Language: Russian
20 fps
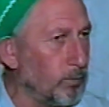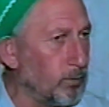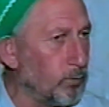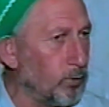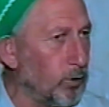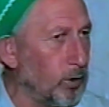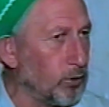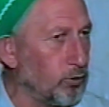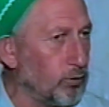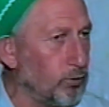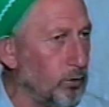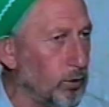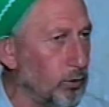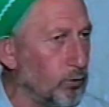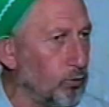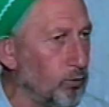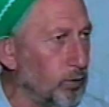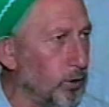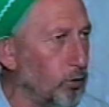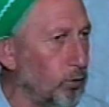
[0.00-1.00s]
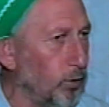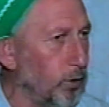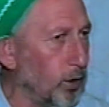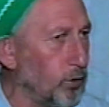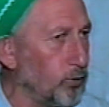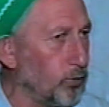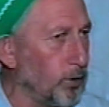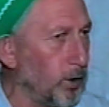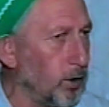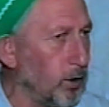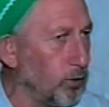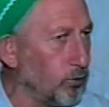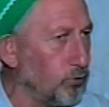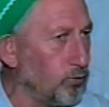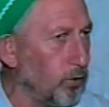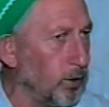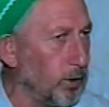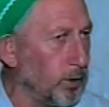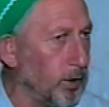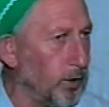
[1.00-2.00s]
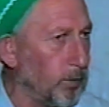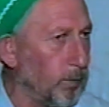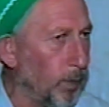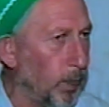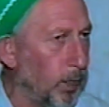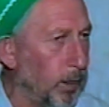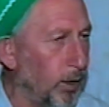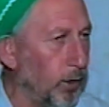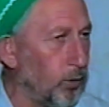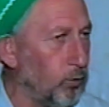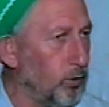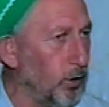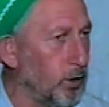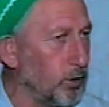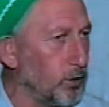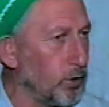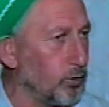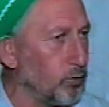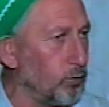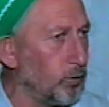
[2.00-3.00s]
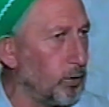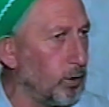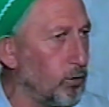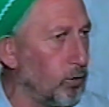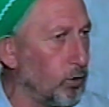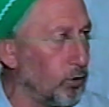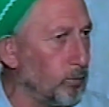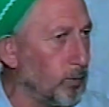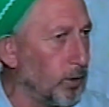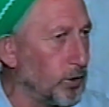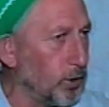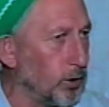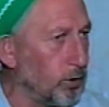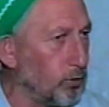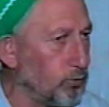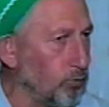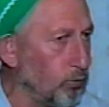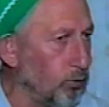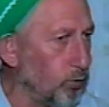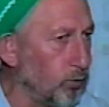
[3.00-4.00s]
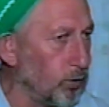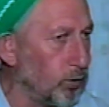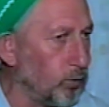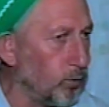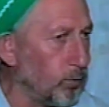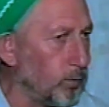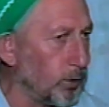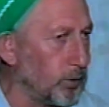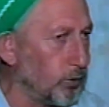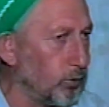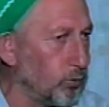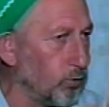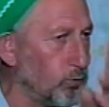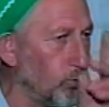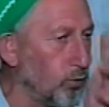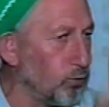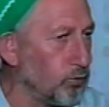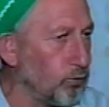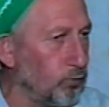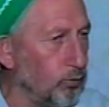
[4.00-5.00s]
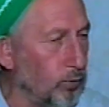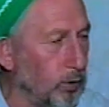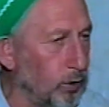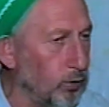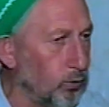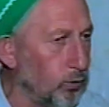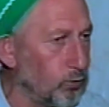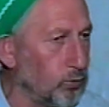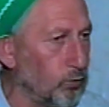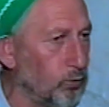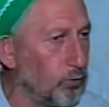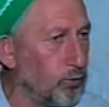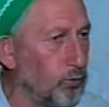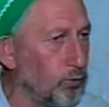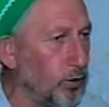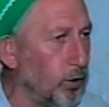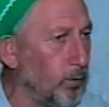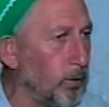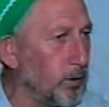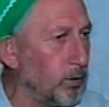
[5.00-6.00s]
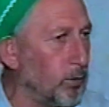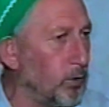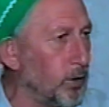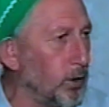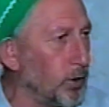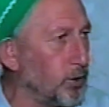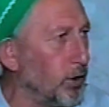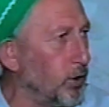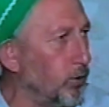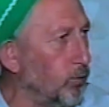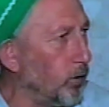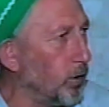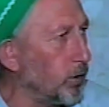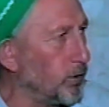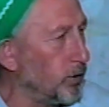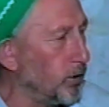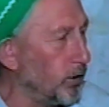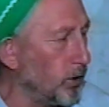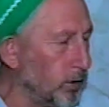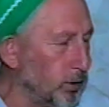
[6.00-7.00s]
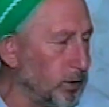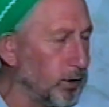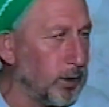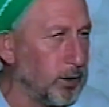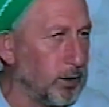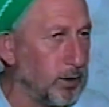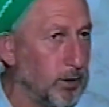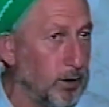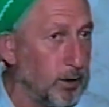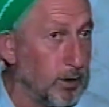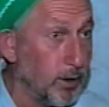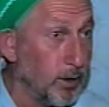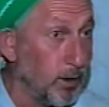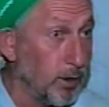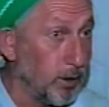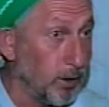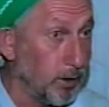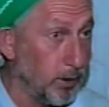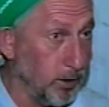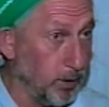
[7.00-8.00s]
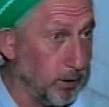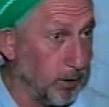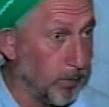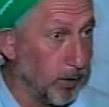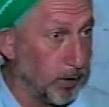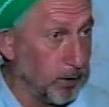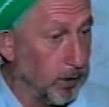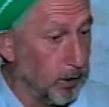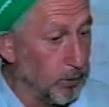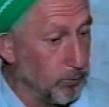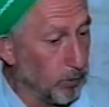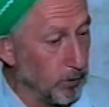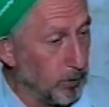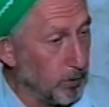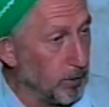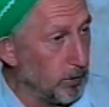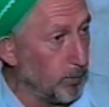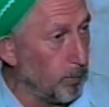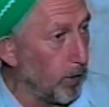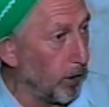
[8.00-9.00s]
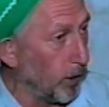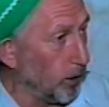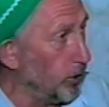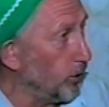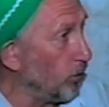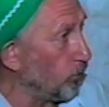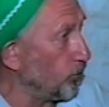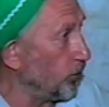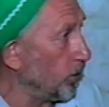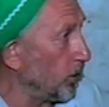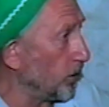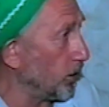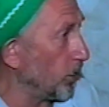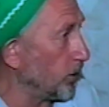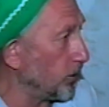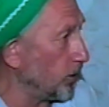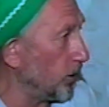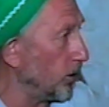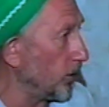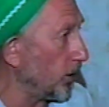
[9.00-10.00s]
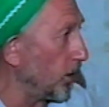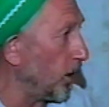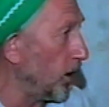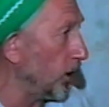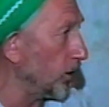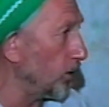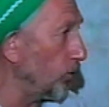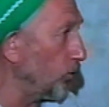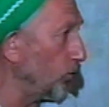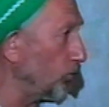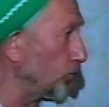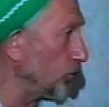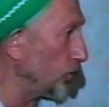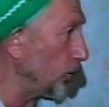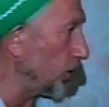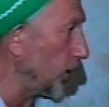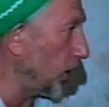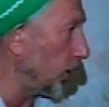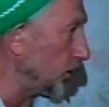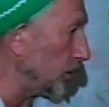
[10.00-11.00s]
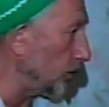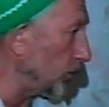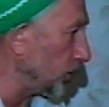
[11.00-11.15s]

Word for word: Атал Хаджиява я хорошо еще не знал, а Якубель Хаджияв жил в Башиюрте. Были, конечно, и другие учителя, но все же удобнее всего было учиться у Патал Хаджи.